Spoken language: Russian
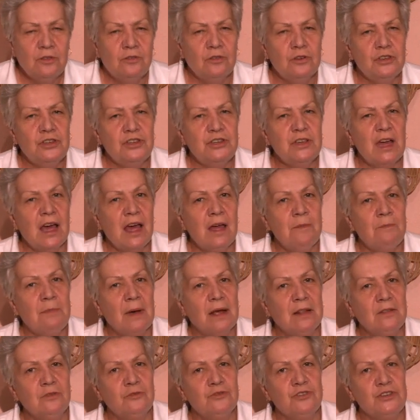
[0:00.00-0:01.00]
то чай
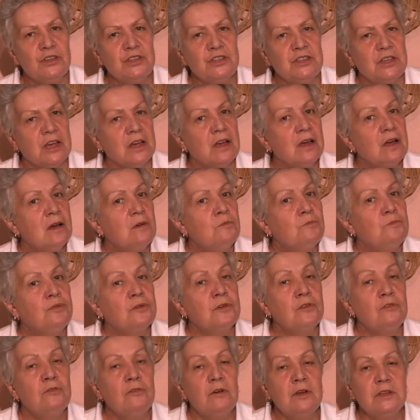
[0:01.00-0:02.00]
получите
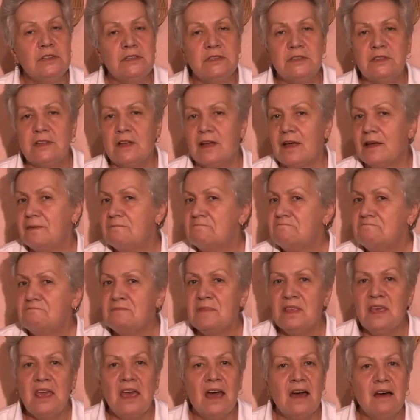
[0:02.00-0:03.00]
просто
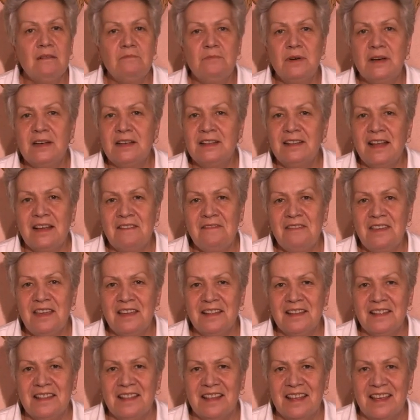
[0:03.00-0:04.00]

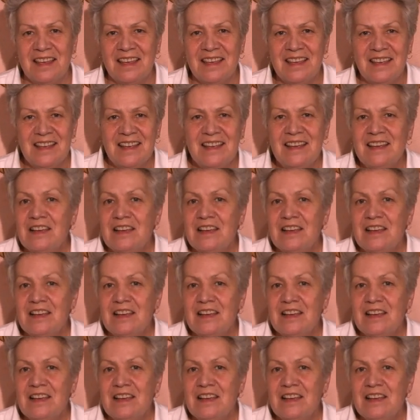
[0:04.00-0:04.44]
необыкновенный.